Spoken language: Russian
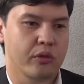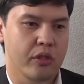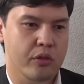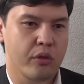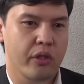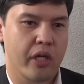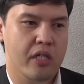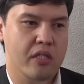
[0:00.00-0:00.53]

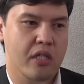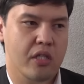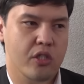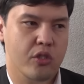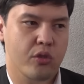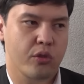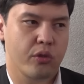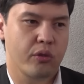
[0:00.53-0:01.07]
насколько я знаю,
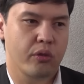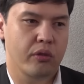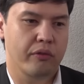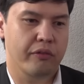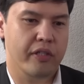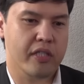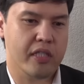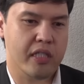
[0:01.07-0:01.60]
что в
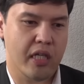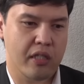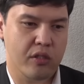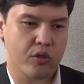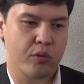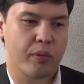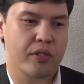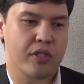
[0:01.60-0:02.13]
Казахстане
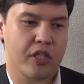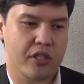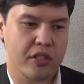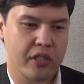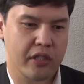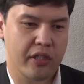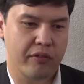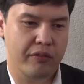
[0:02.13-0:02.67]
суд
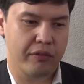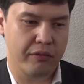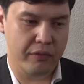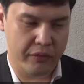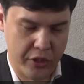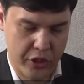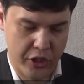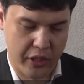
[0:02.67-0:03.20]
присяжных – это
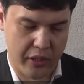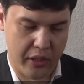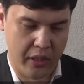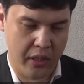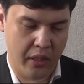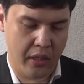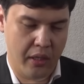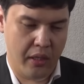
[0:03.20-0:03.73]
высший,
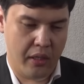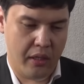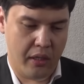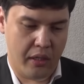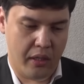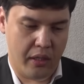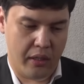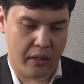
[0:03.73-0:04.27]

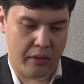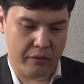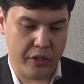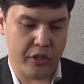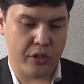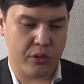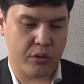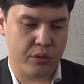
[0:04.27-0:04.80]
а,
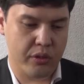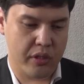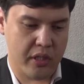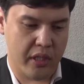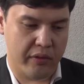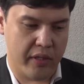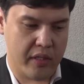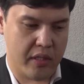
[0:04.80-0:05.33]
высший суд, и,
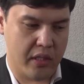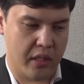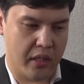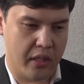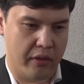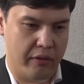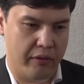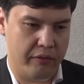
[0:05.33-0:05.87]

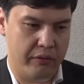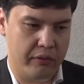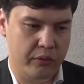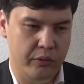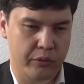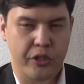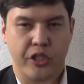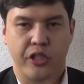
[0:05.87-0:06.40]
соответственно,
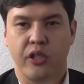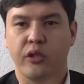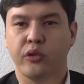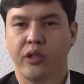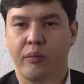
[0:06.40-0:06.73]
выше некуда